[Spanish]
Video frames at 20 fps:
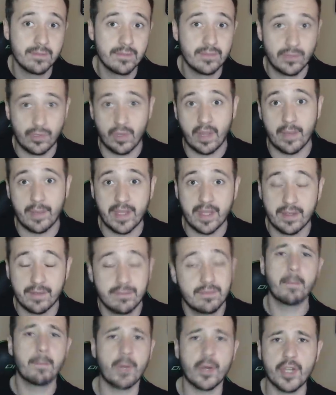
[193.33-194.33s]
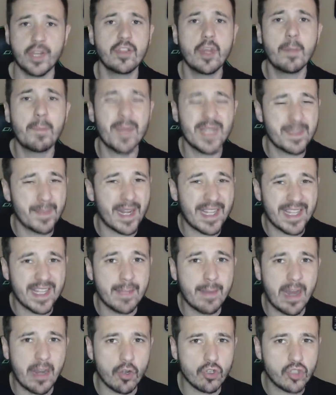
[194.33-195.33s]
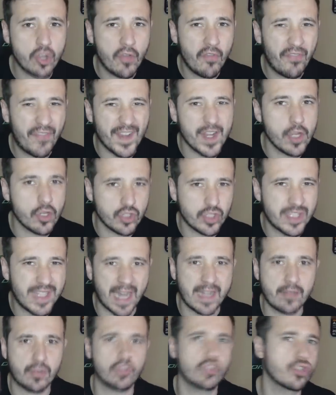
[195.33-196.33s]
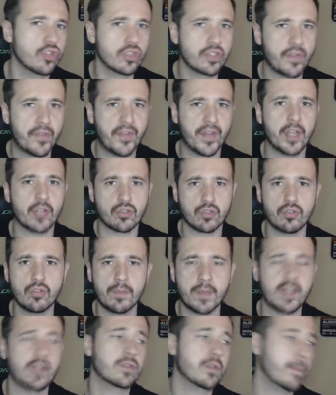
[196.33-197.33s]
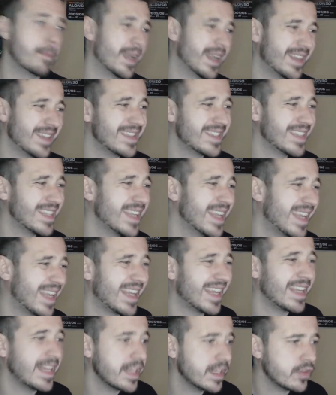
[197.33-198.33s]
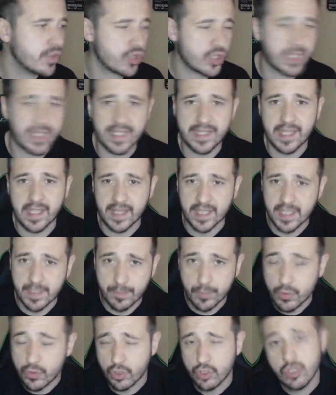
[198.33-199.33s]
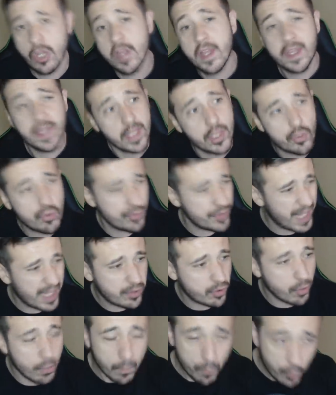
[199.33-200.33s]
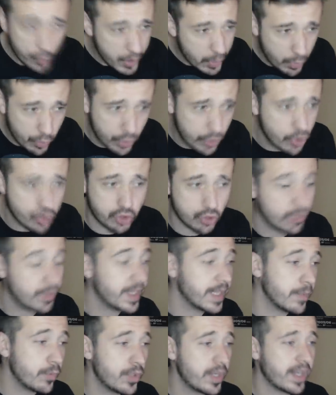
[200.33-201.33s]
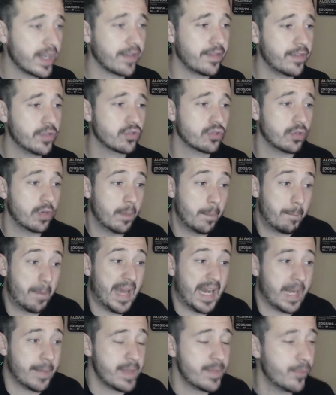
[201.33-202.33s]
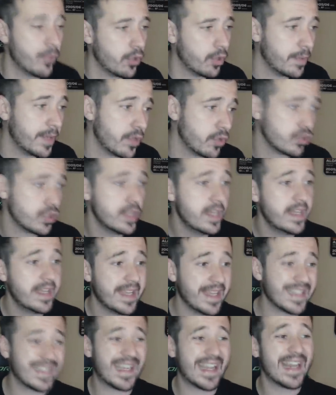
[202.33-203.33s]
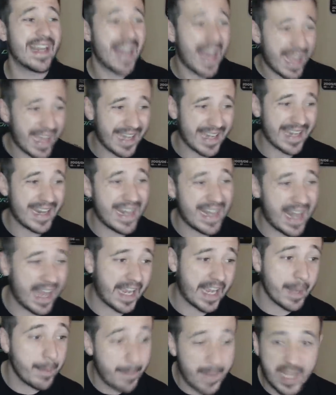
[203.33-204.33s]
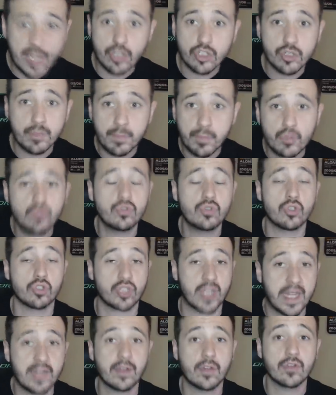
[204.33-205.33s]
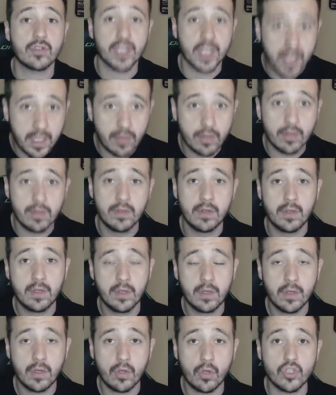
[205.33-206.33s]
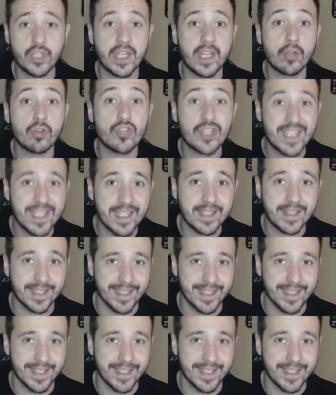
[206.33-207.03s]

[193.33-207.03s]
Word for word: Todavía. No Poniendo en perspectiva los fríos datos, los fríos números, Mercedes tiene 573 puntos y un dato muy curioso y muy gracioso, para mí por lo menos, es que en la carrera en la que menos puntos han conseguido, consiguieron 7.